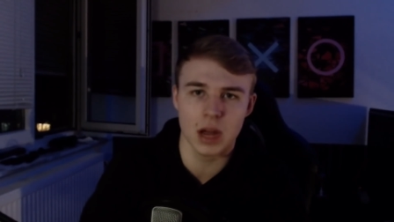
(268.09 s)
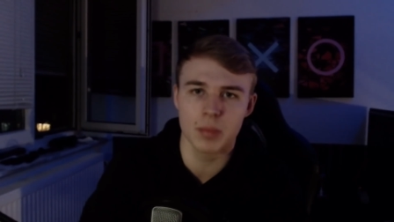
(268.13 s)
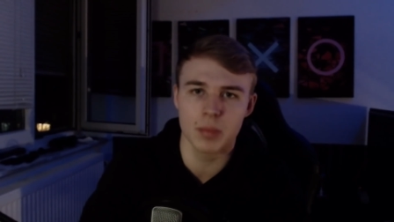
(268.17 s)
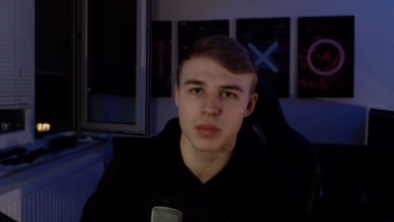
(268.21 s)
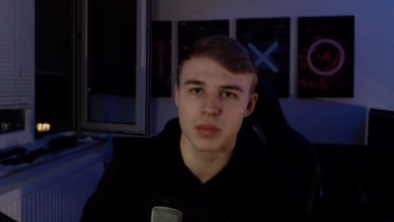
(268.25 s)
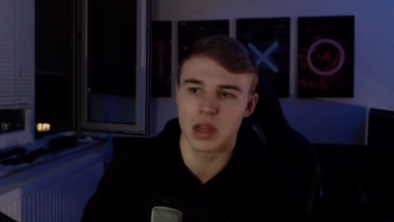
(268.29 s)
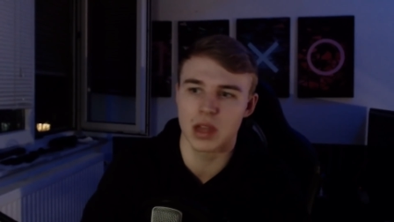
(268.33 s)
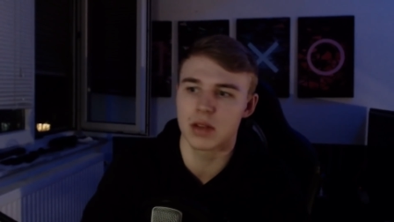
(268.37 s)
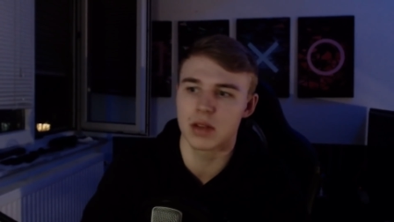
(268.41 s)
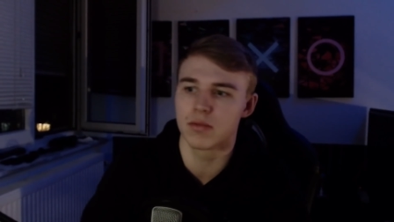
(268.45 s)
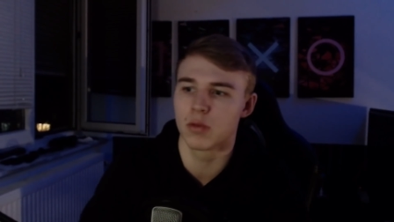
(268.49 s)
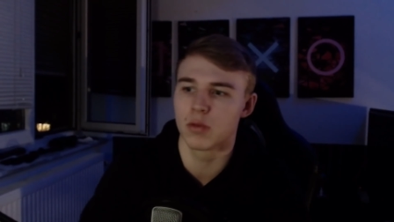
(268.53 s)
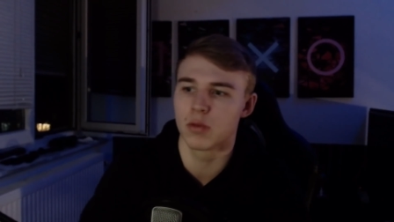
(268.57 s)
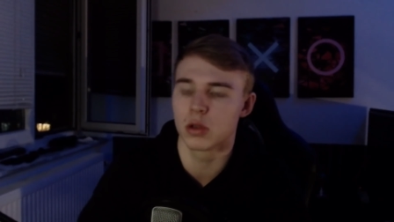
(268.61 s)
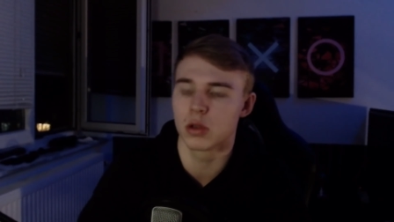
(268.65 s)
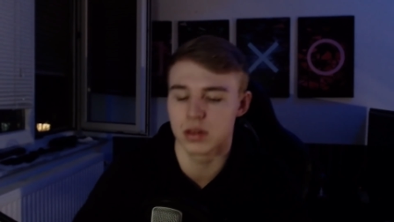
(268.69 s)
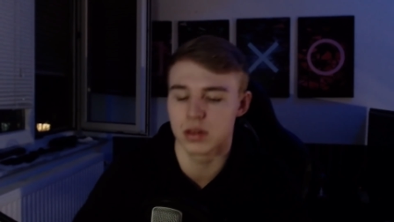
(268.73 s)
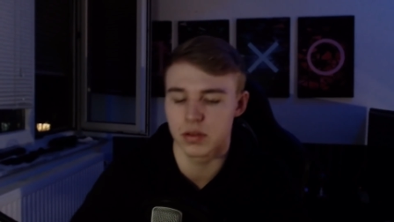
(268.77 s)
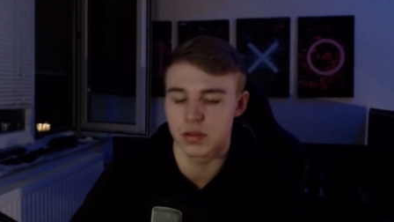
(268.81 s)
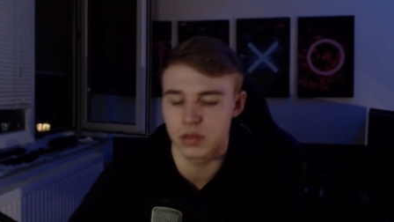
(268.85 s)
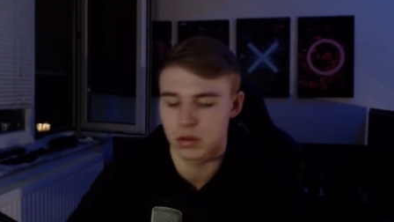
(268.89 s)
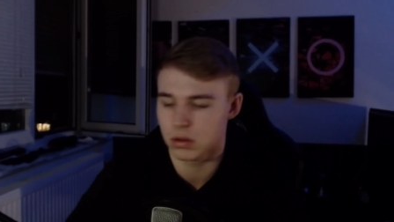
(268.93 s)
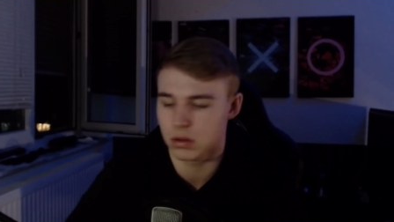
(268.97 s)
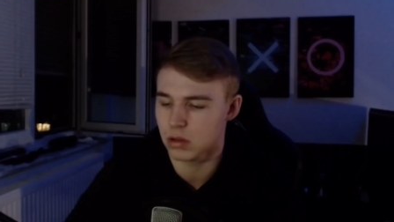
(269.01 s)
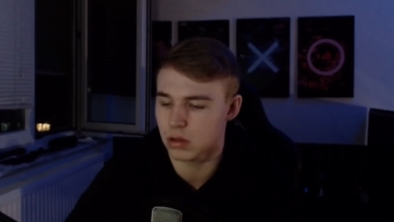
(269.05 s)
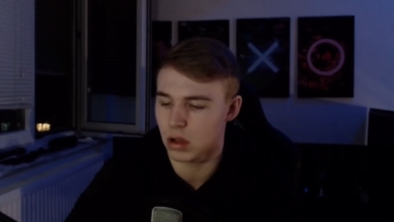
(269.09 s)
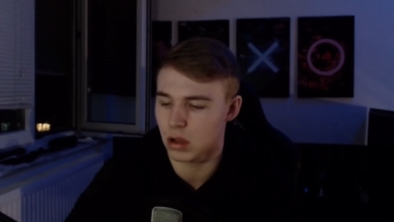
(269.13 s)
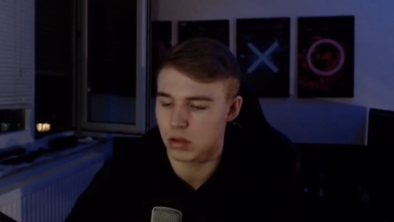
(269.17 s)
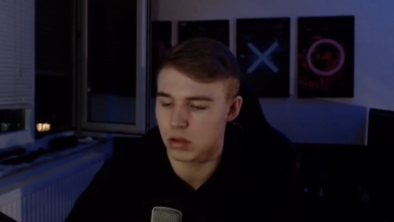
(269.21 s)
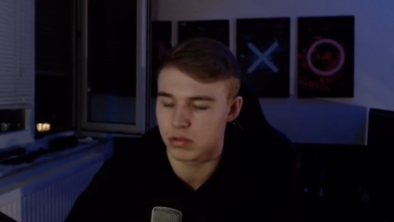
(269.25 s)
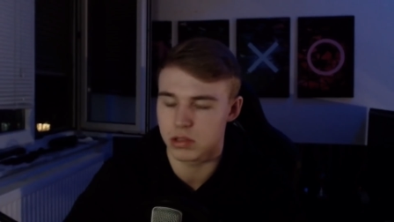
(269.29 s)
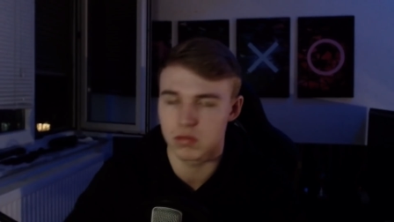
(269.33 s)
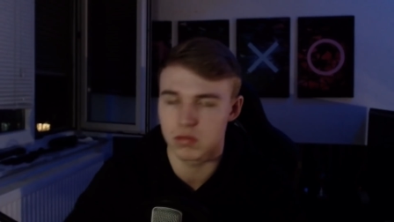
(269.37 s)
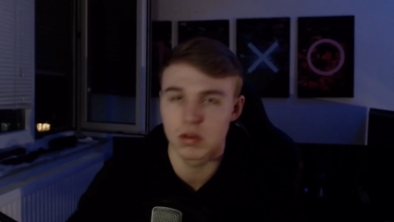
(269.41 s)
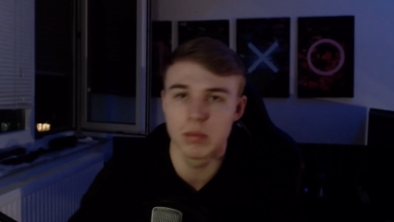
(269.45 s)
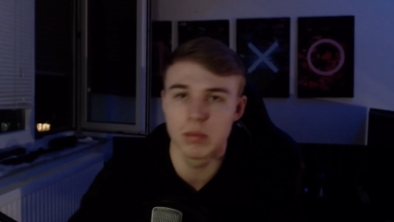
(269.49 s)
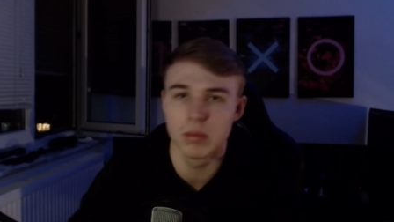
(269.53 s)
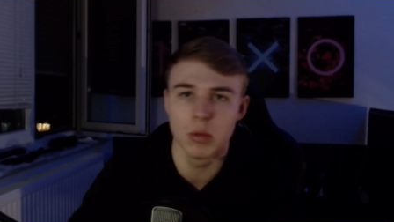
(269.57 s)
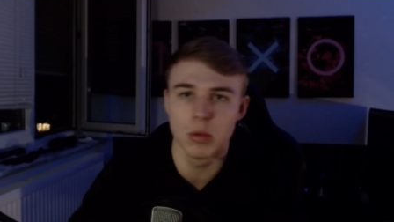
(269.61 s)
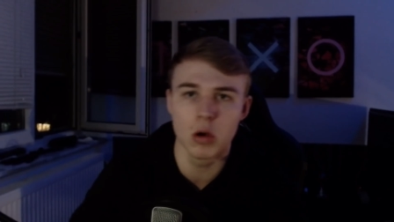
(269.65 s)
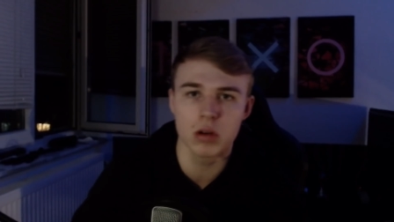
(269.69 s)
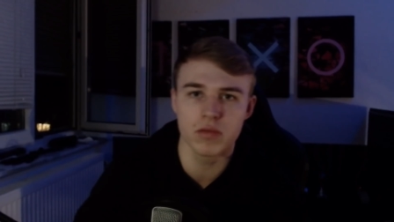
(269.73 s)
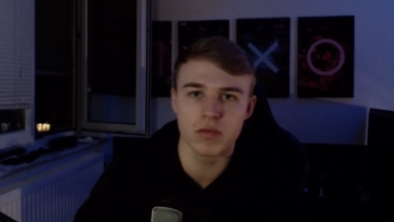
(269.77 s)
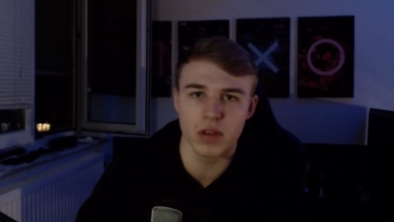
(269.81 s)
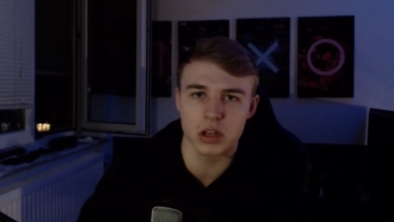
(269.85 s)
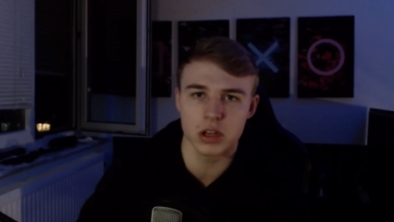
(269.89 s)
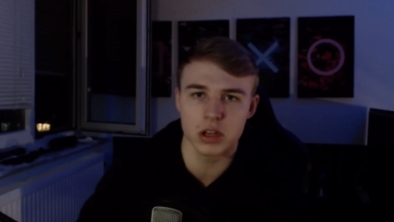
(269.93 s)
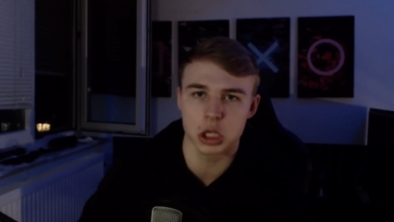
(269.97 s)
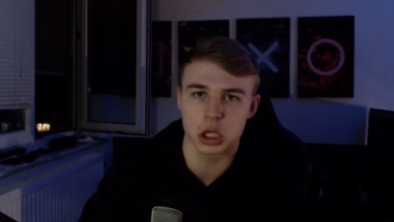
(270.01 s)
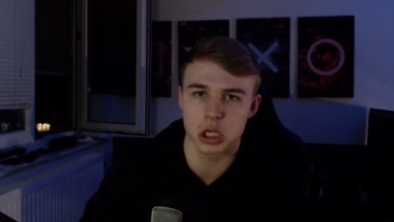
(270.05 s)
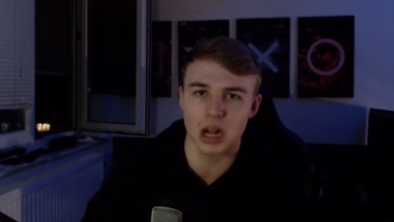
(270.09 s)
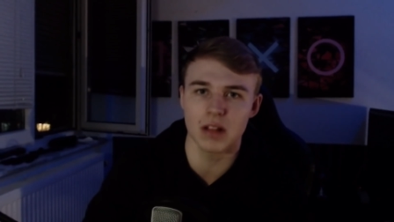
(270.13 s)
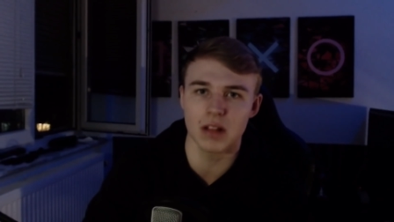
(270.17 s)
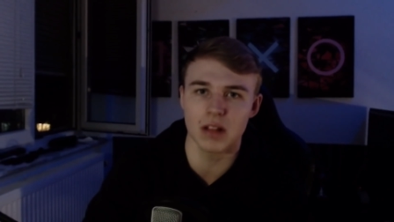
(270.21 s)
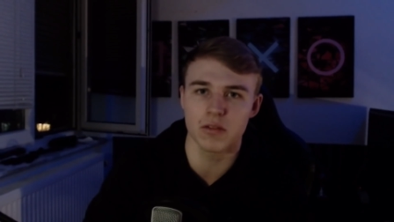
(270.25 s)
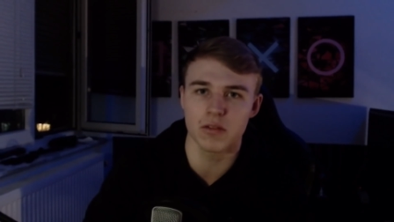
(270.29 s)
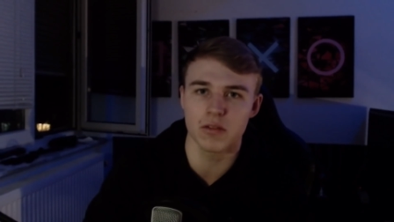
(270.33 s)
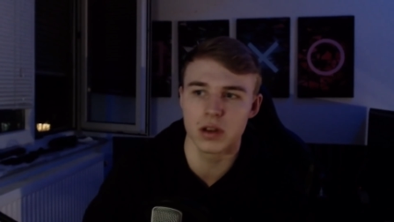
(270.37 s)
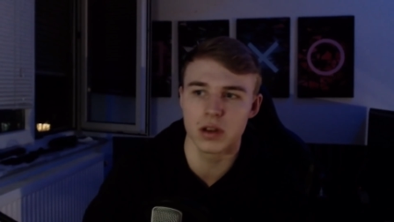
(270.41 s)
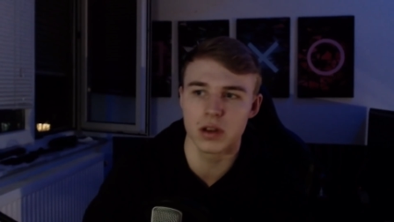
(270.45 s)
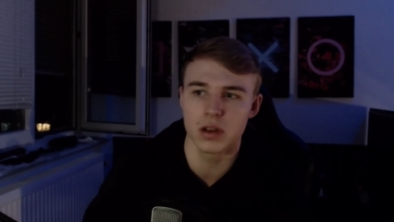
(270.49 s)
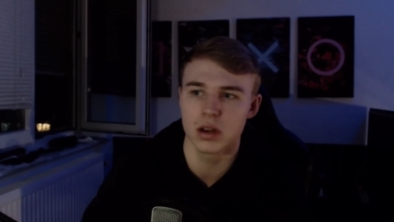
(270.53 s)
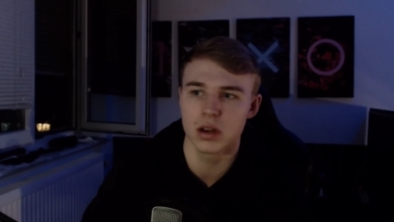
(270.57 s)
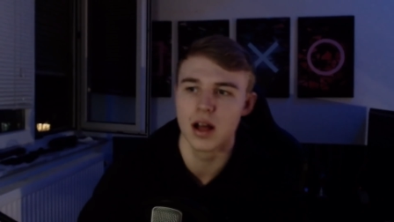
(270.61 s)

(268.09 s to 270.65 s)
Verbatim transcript: dann wird dieser äh, ja, Stream irgendwann stattfinden.